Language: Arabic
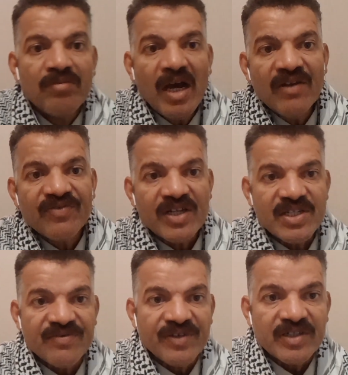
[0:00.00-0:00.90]
مع
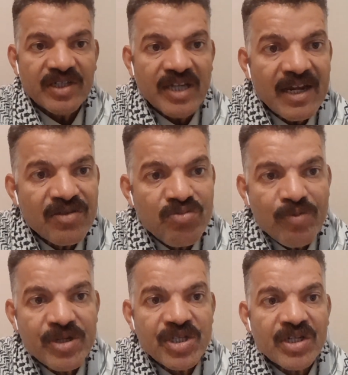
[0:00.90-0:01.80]
الفلسفة تتحدث
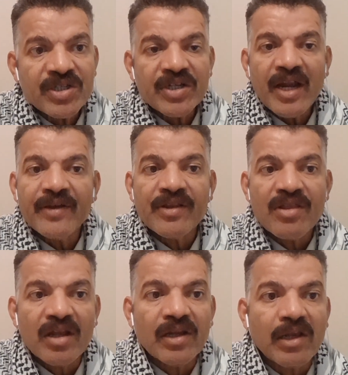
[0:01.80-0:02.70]
مباشرة عن
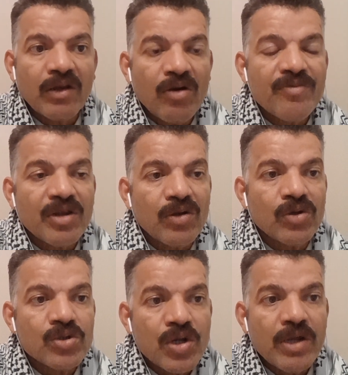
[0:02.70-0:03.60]
نضالة اليوم ضد
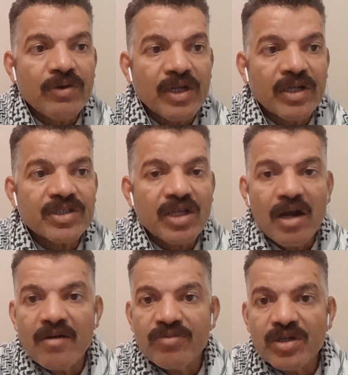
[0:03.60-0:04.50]
العنصرية
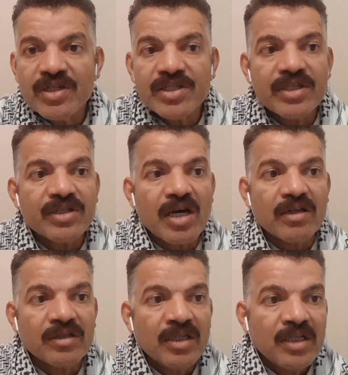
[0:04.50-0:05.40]
والاغتراب
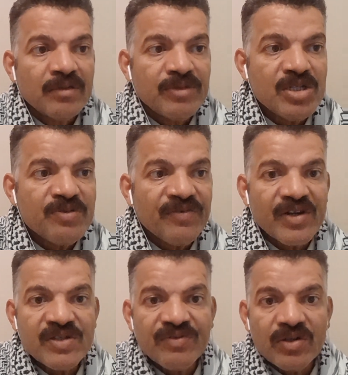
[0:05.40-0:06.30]
والاستيطان بالنسبة
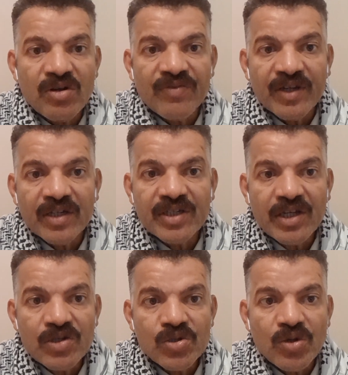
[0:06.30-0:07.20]
لفرانس فانون فإن
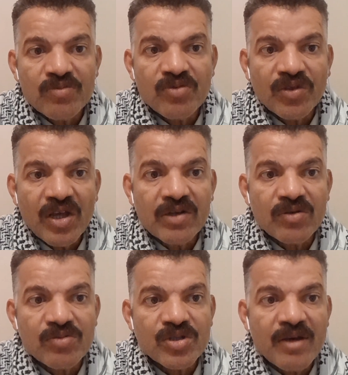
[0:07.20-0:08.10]
تحرير الشعوب المضطهدة
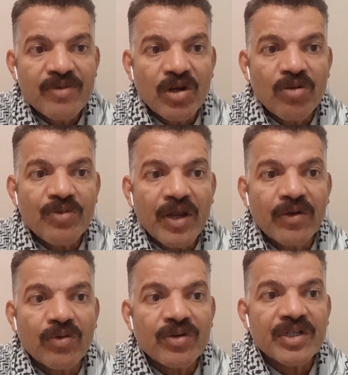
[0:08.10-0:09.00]
والمستعمرة لا يمكن
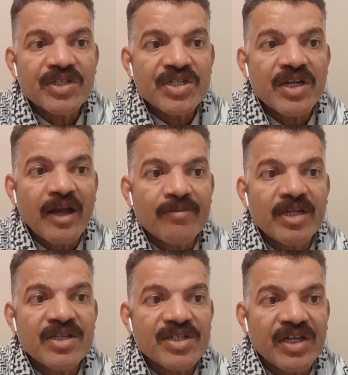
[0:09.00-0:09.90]
أن يكون نتيجة
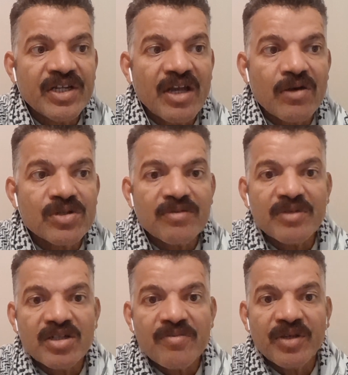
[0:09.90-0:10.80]
لعملية سحرية أو
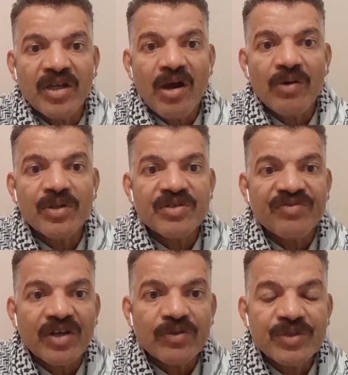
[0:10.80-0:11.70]
صدمة طبيعية أو
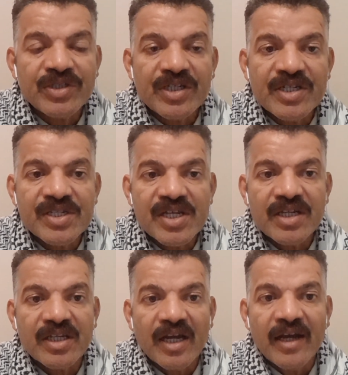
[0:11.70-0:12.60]
اتفاق ودي
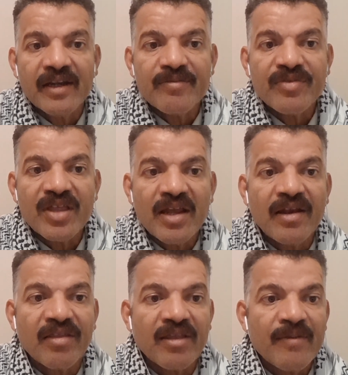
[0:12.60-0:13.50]
إنساني عالم
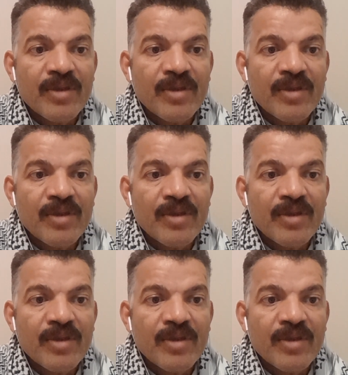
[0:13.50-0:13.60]
ثالث